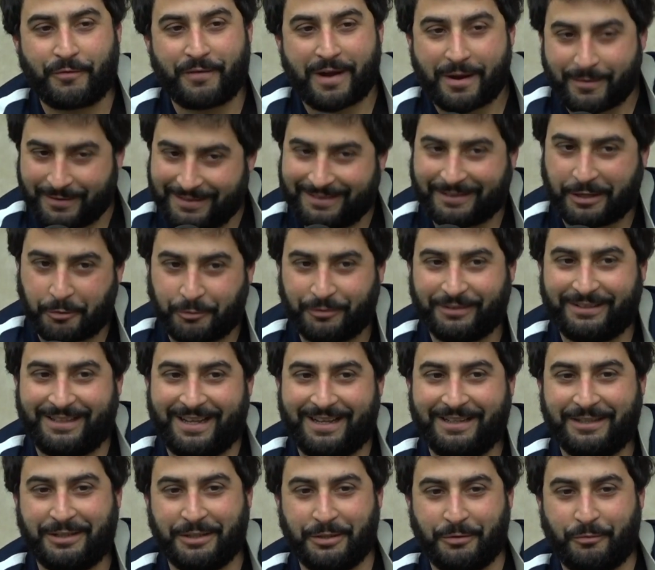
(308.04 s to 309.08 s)
veramente
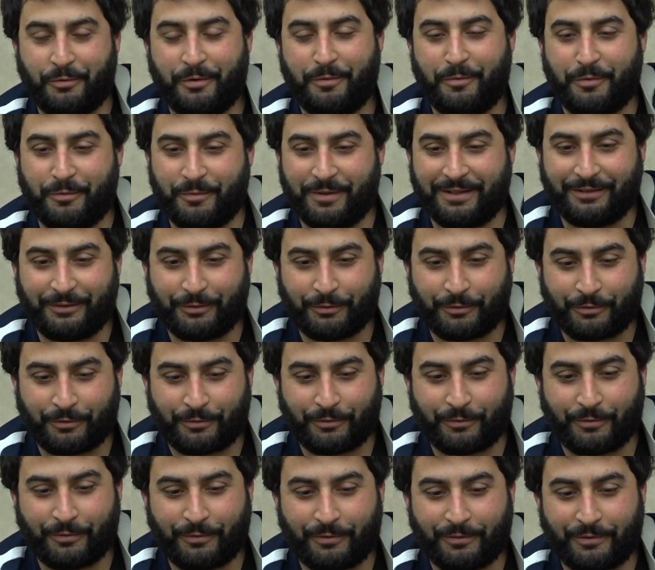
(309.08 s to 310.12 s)
contenti in quel
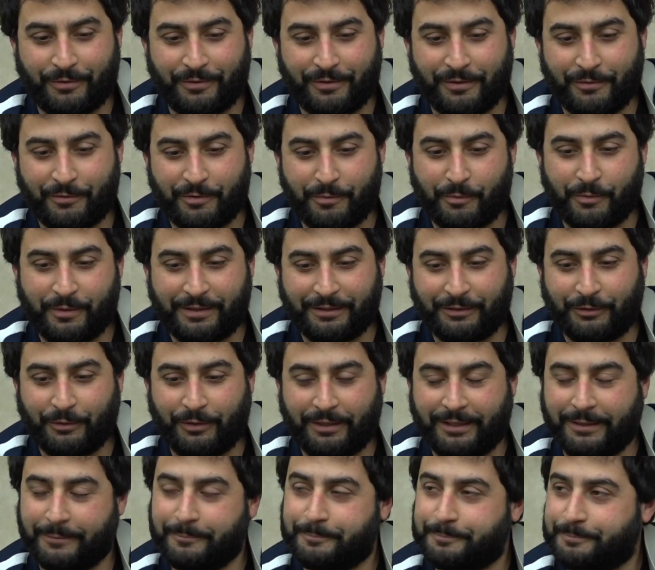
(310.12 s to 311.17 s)
momento, in quel momento
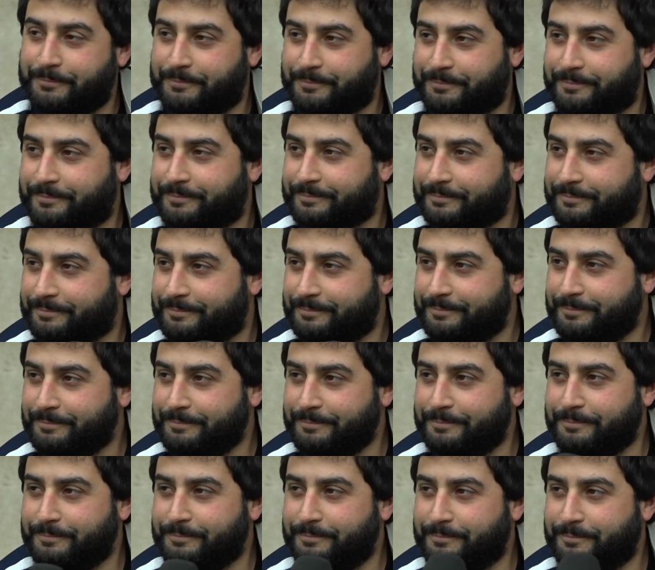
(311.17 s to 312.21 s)
lì
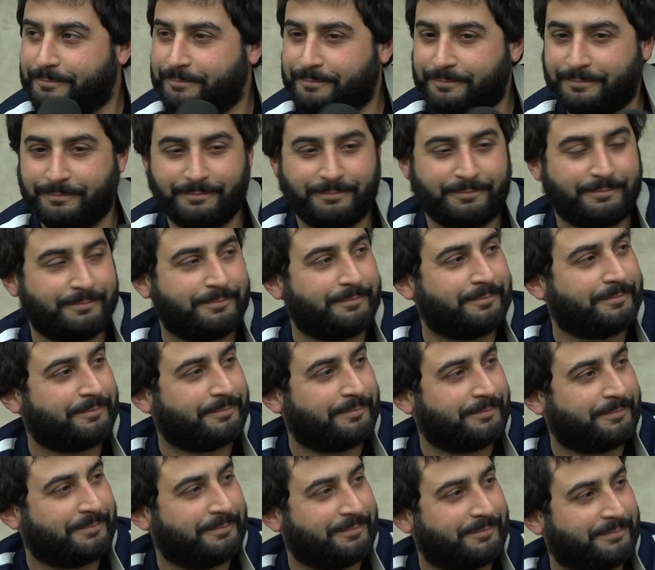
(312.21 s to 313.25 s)
uno dei primi
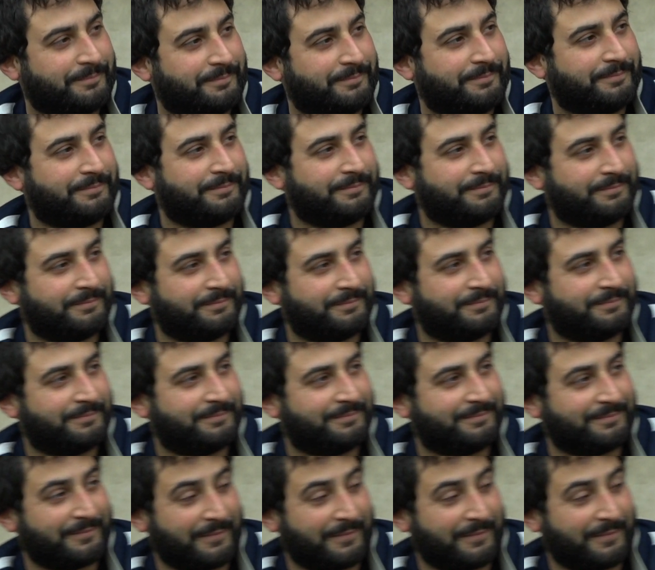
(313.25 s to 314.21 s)
parchi seri insomma,